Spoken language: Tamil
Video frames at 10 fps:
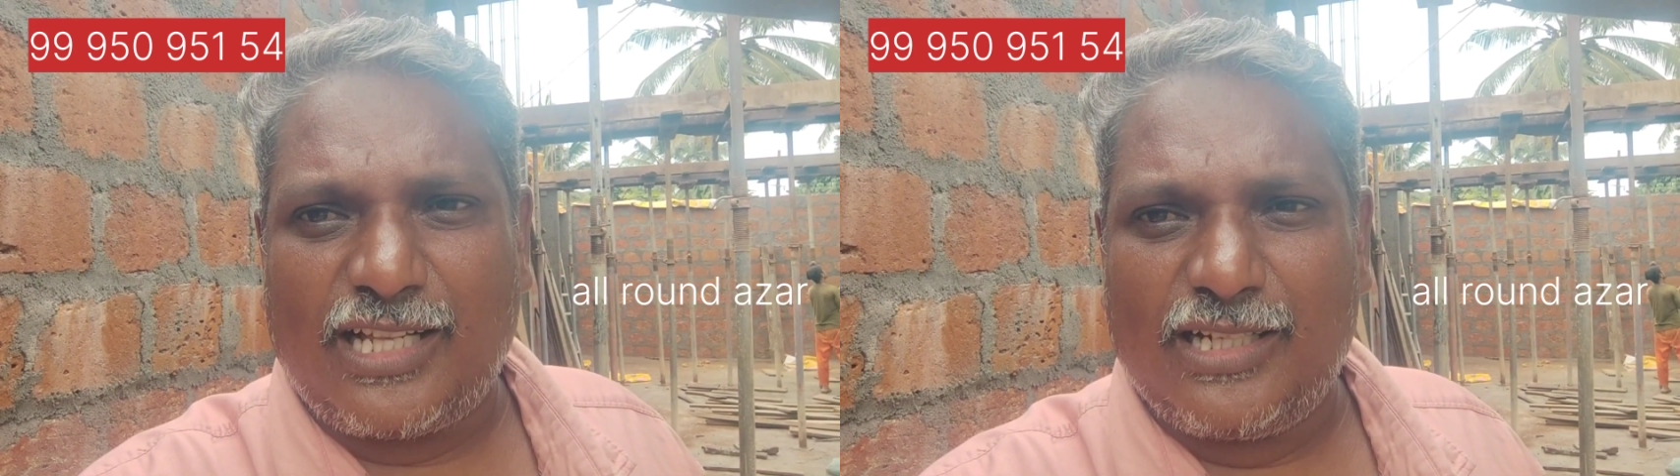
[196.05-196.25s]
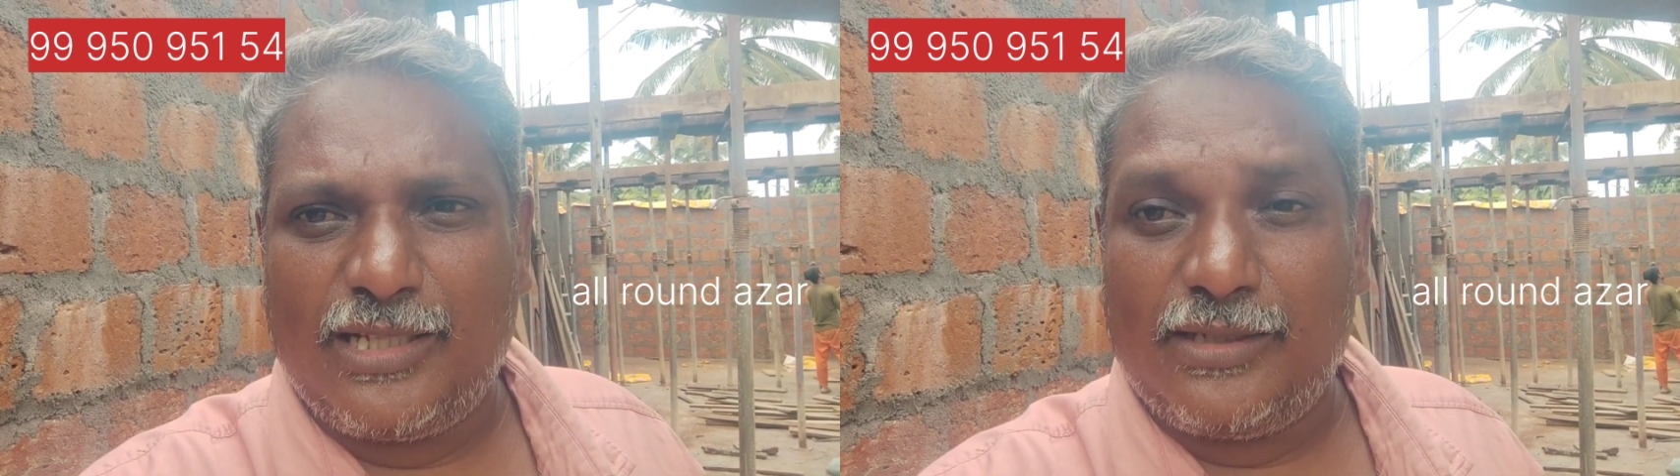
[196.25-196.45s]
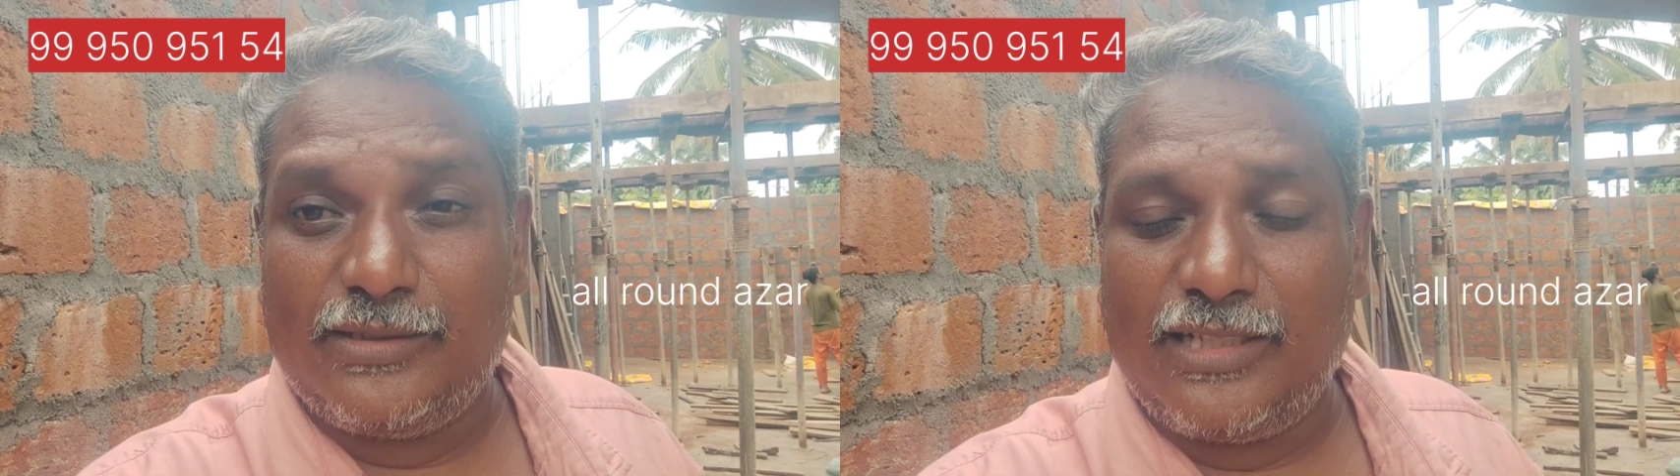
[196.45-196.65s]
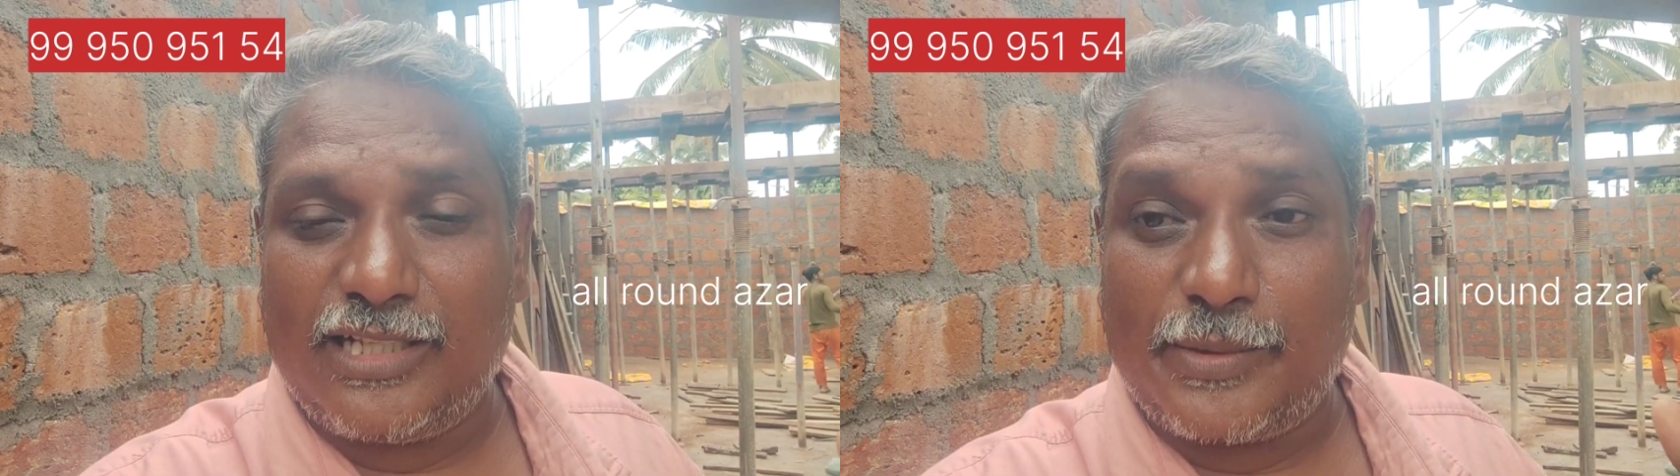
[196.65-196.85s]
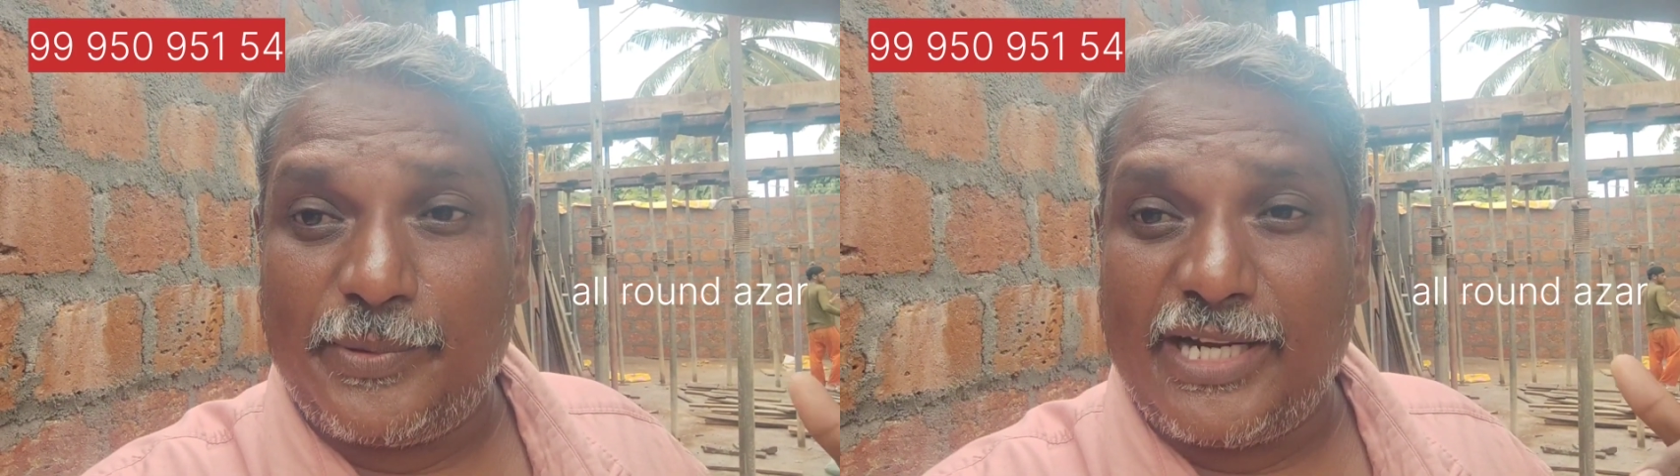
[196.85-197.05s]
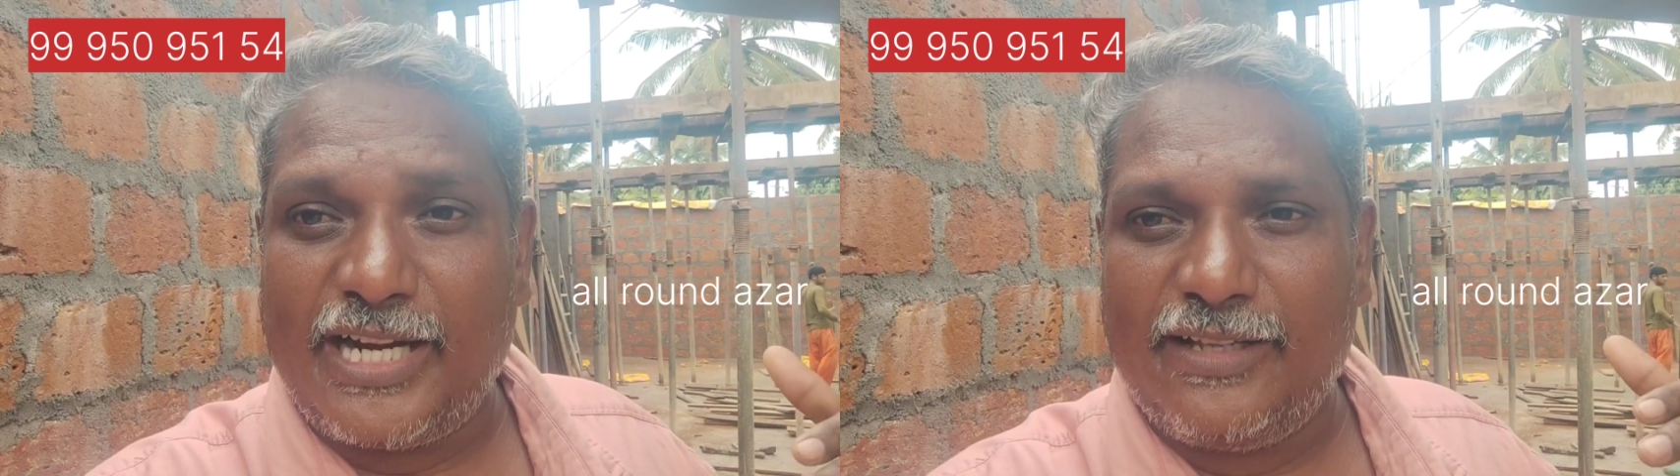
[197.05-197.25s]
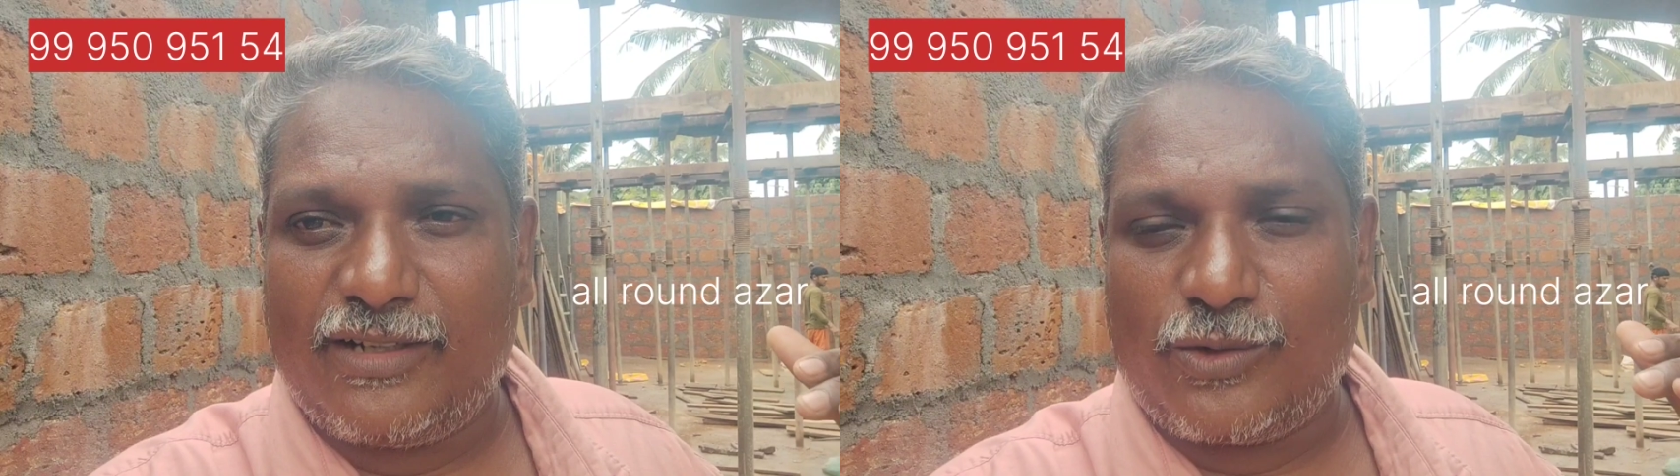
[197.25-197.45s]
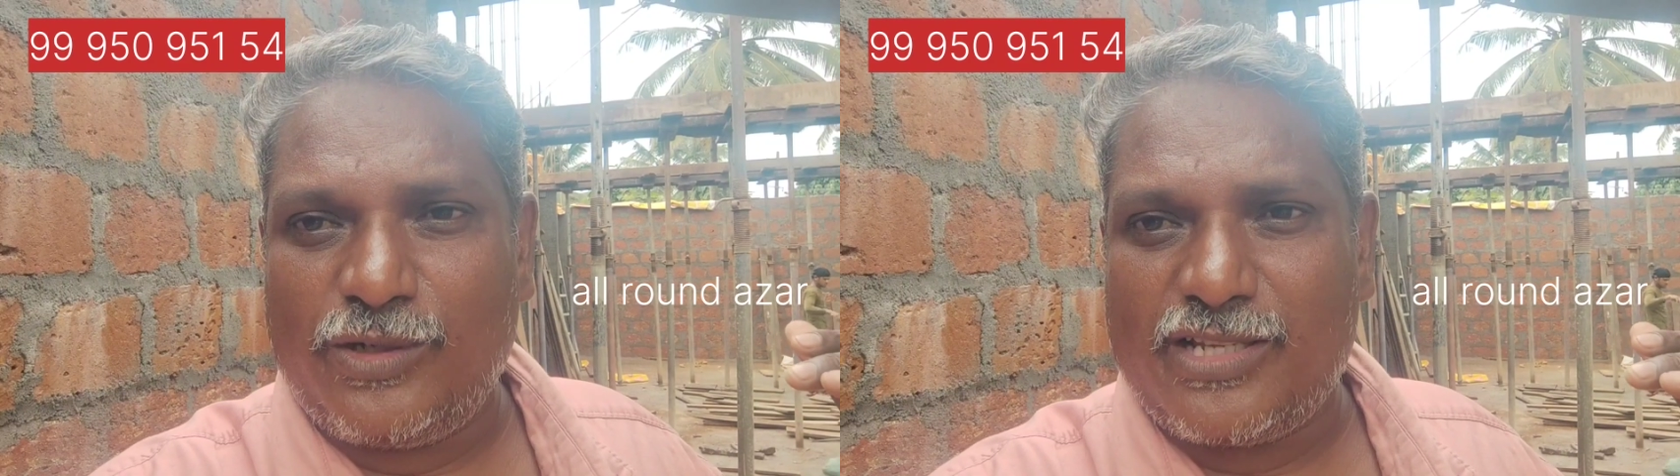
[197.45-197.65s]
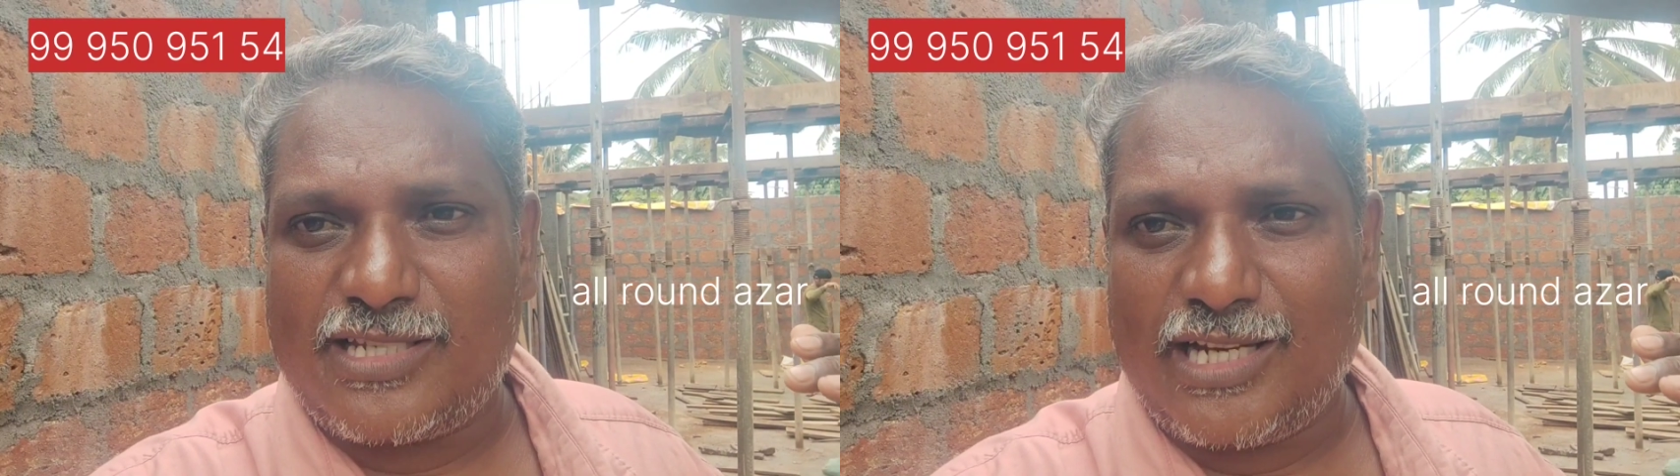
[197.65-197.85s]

அதில் வந்து அதுக்கு பின்னாடி வரக்கூடிய